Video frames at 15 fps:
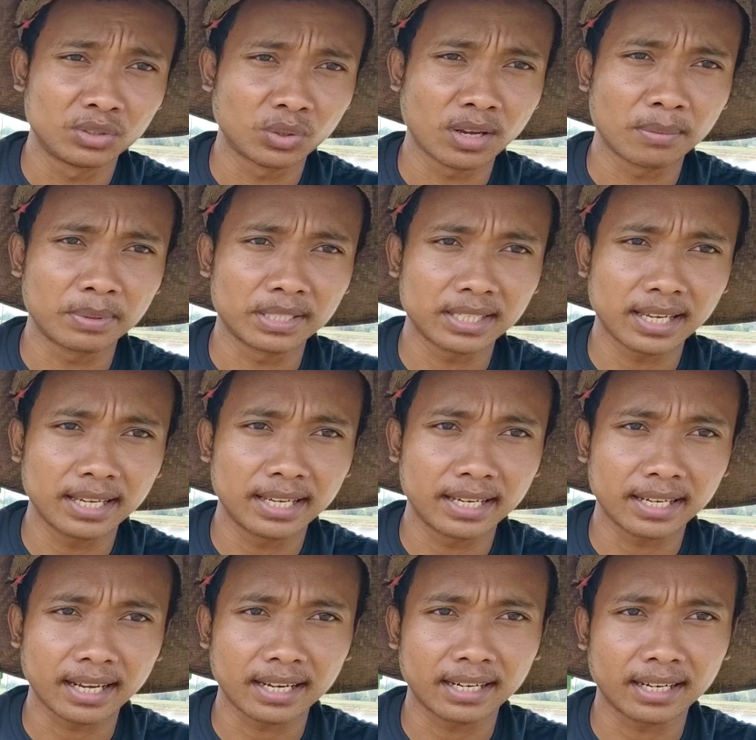juga bisa
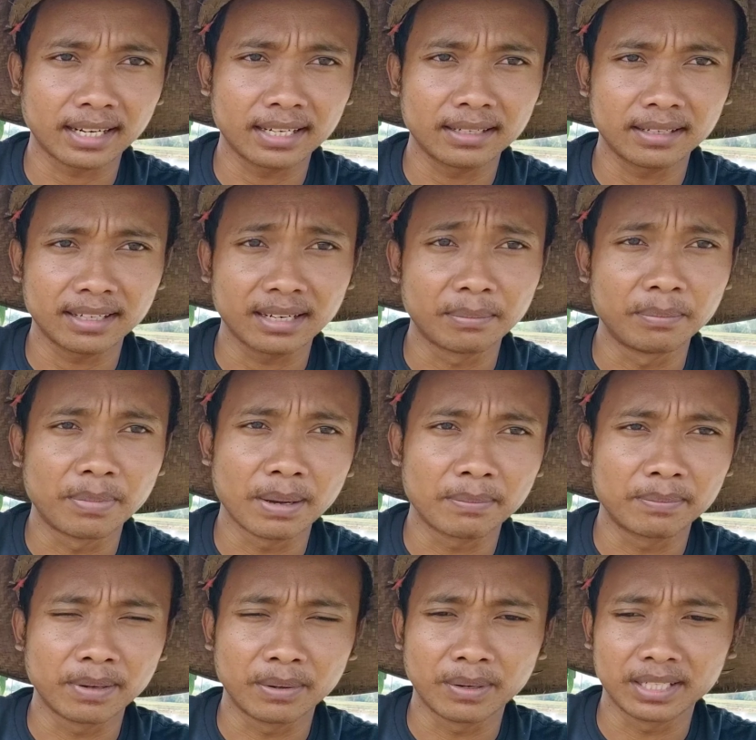ya karena kan lembab
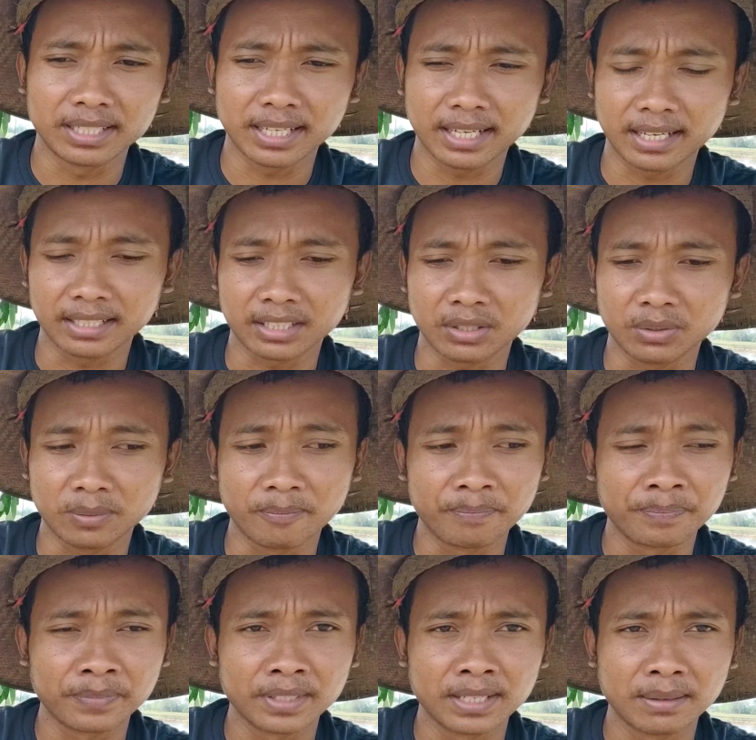bawahnya atau
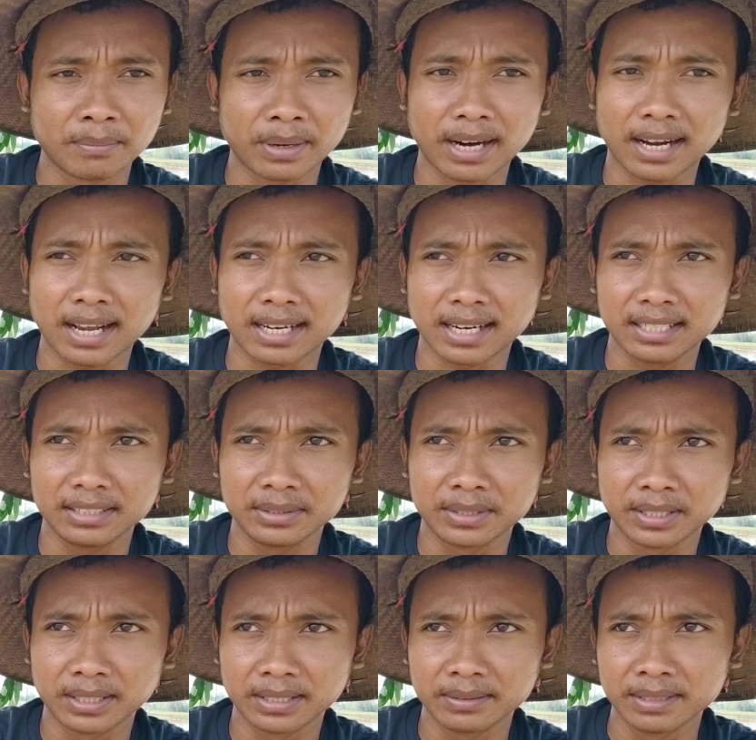perakaran itu
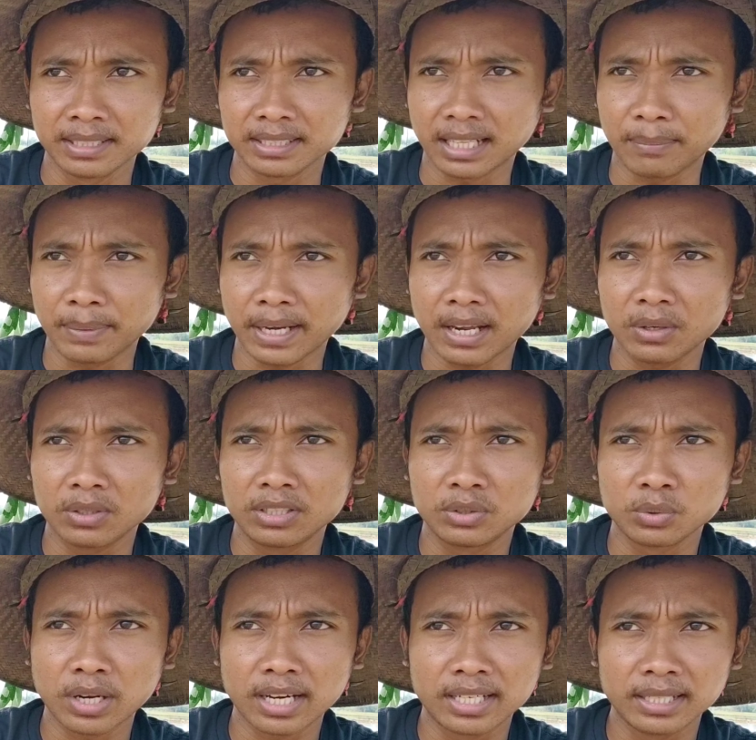tuh tapi kalau
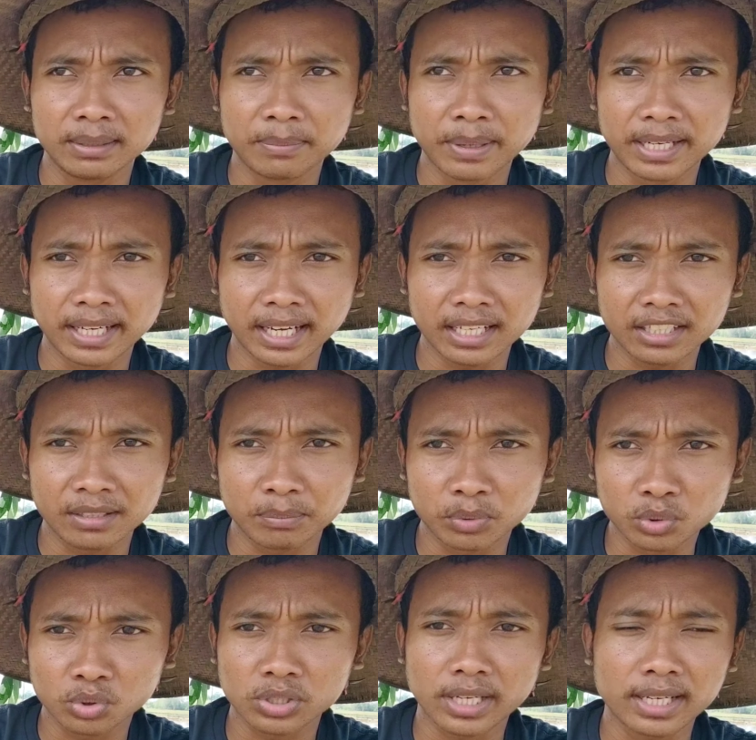sudah di bedengannya
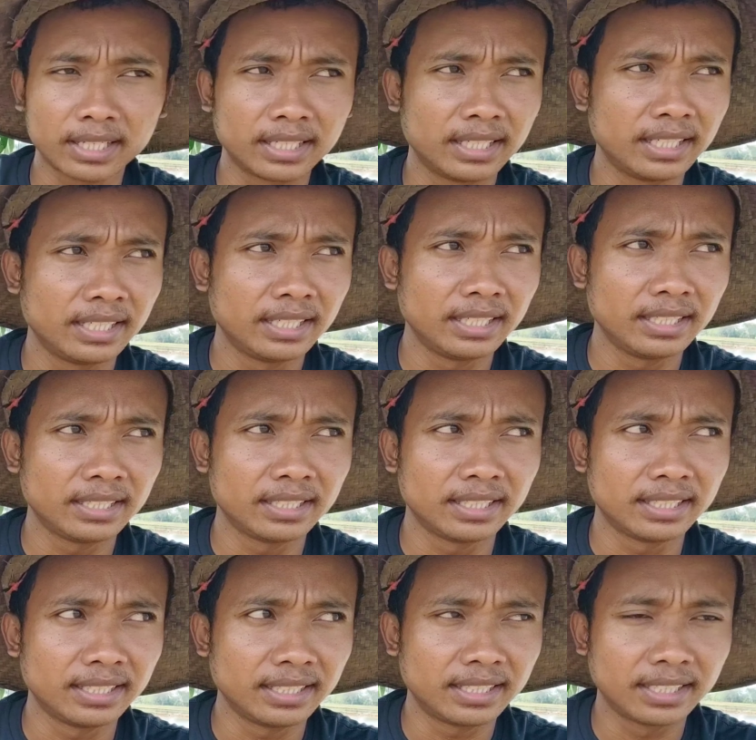diputus kayak gini
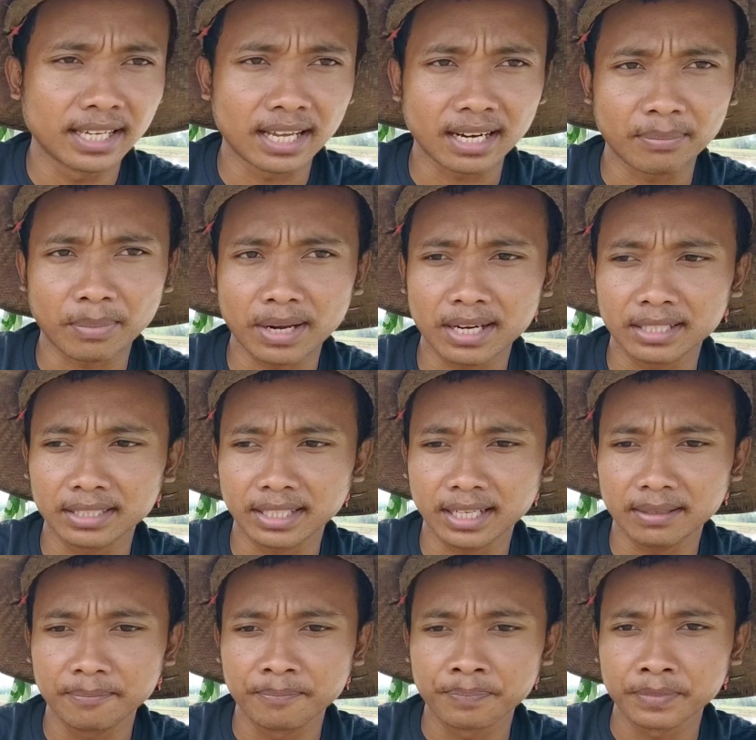ini diharapkan nanti
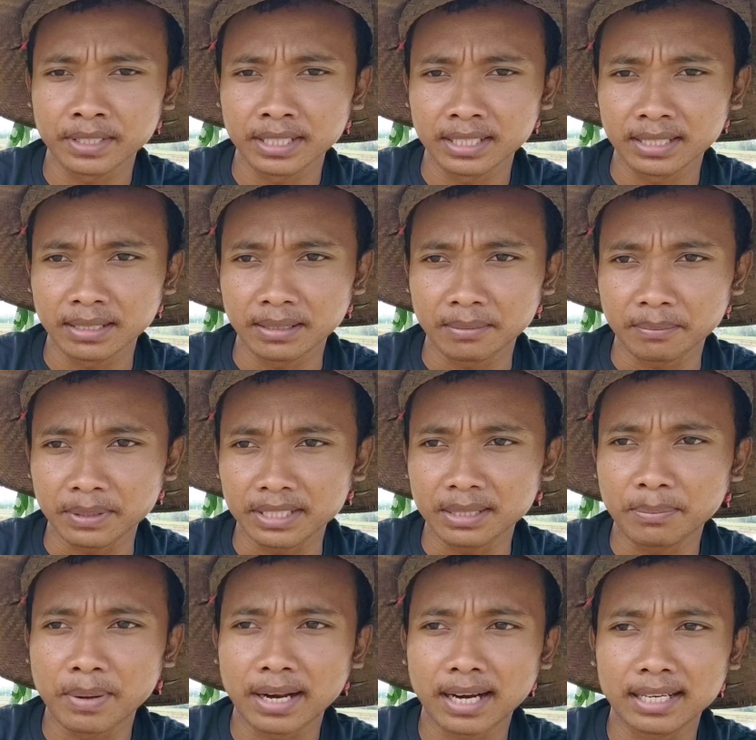kan
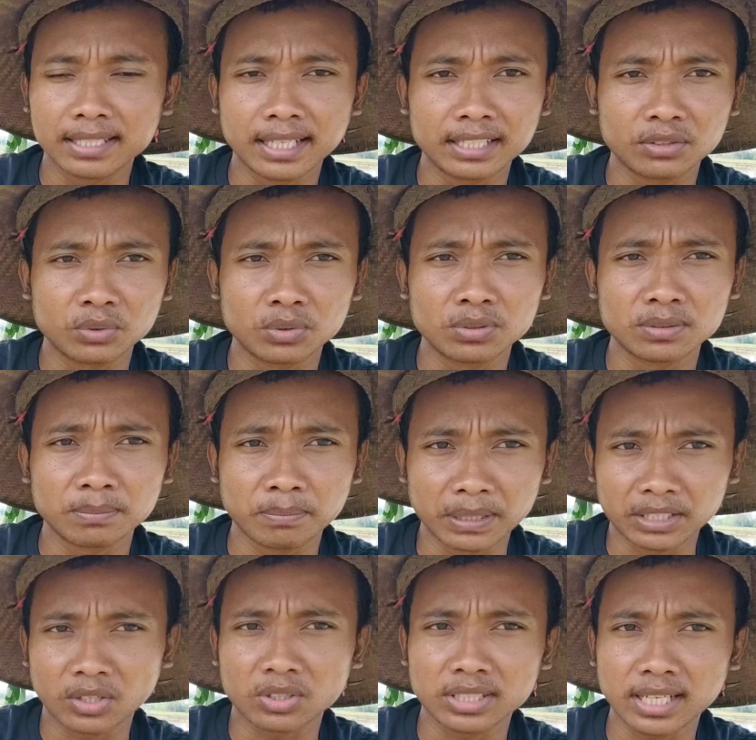penyebarannya itu
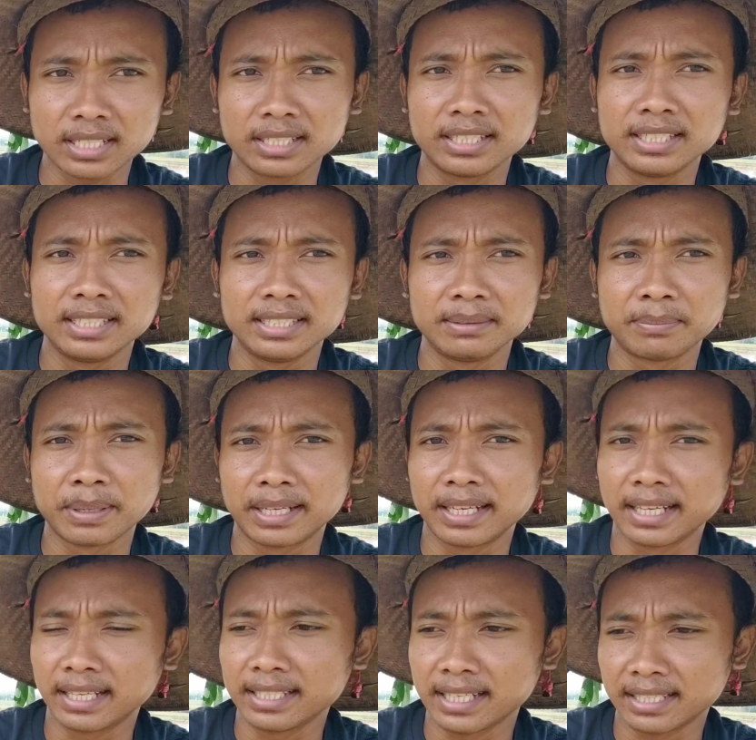pentoknya di
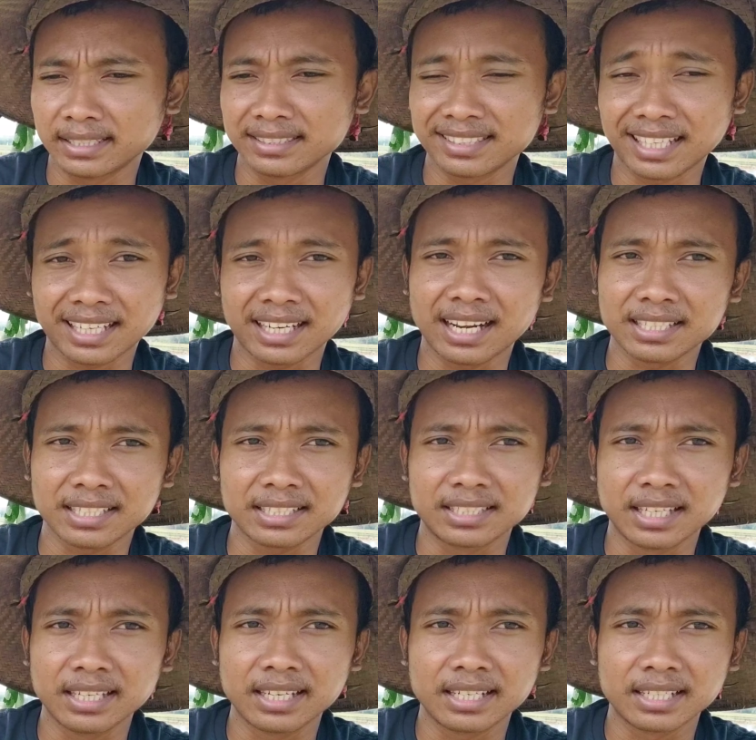bedengan yang terkena
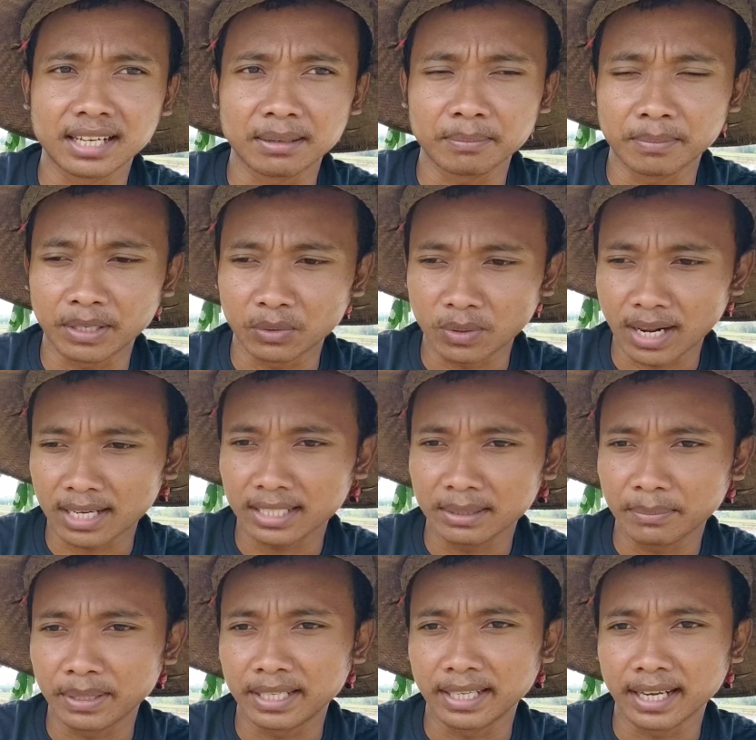saja ya nggak menular di
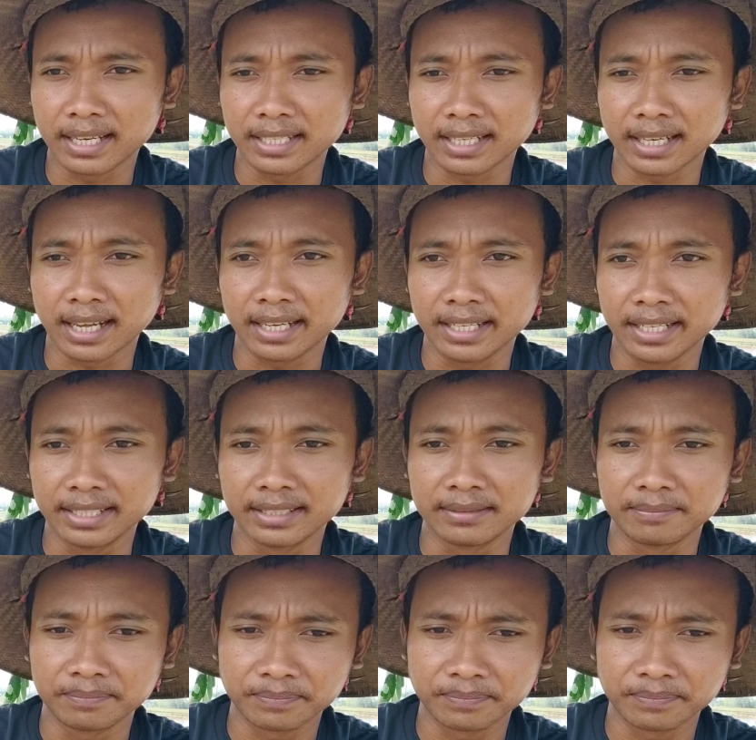bedengan yang lain